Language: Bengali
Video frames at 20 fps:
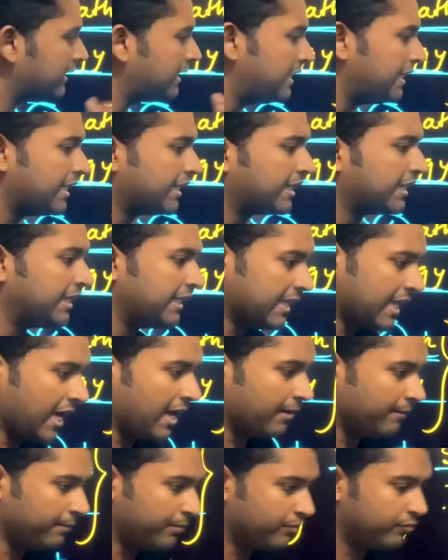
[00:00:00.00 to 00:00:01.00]
দিলে কি
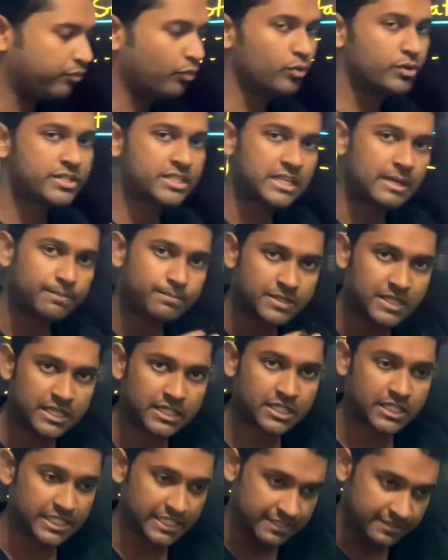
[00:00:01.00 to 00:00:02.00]
লাভ ফোর
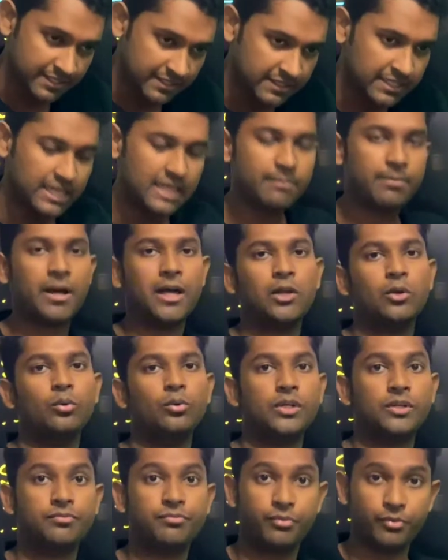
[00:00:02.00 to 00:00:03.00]
সাবজেক্ট ইজি দিলে ভালো
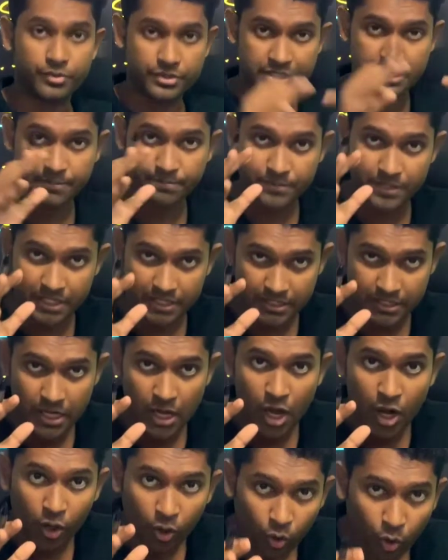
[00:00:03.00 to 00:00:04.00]
না ফোর সাবজেক্ট
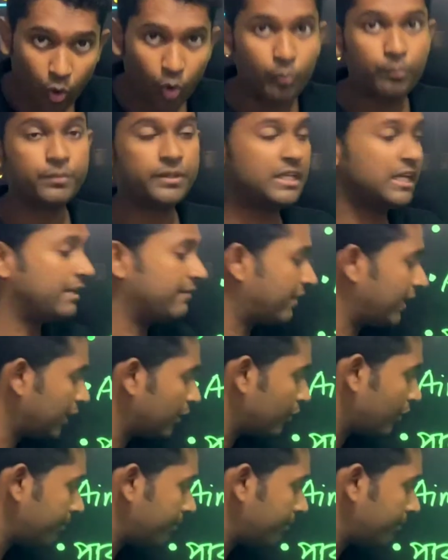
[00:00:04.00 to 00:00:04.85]
কম দিলে ভালো